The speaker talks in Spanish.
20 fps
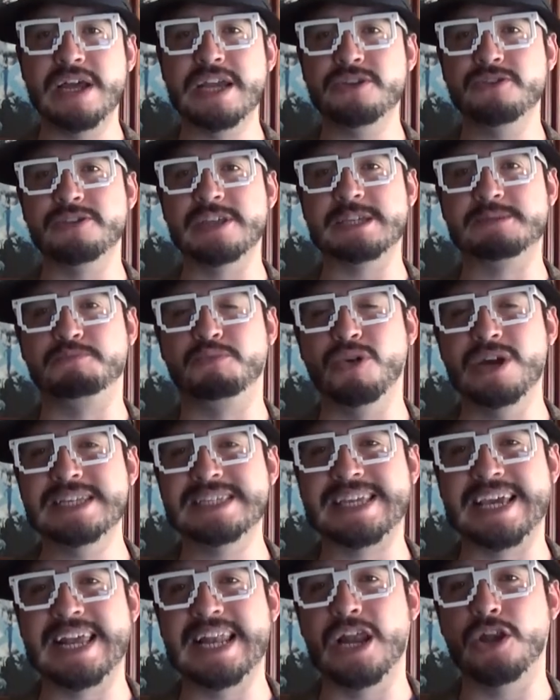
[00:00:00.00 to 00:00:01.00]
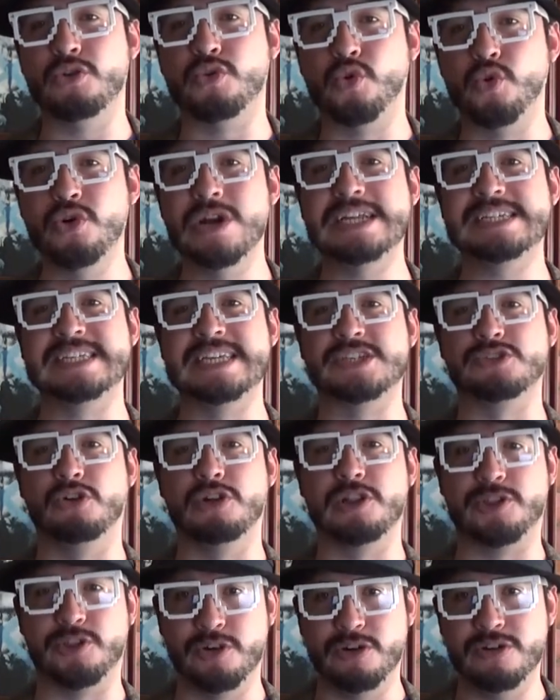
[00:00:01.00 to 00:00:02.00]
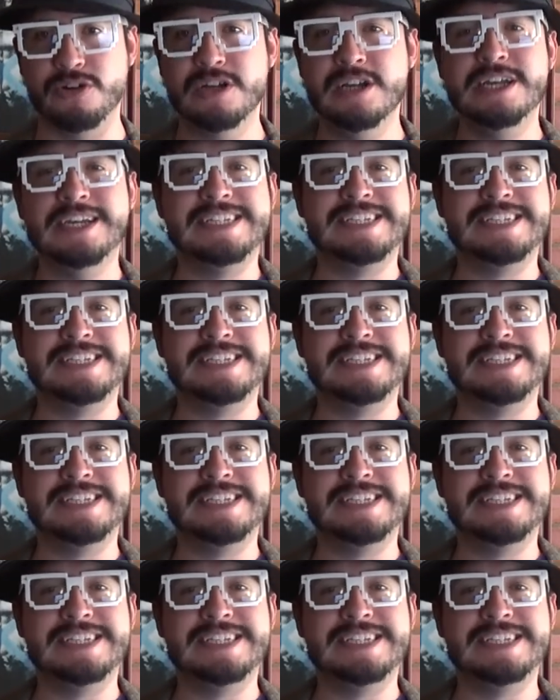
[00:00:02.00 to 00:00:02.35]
año después que la locura se soltó,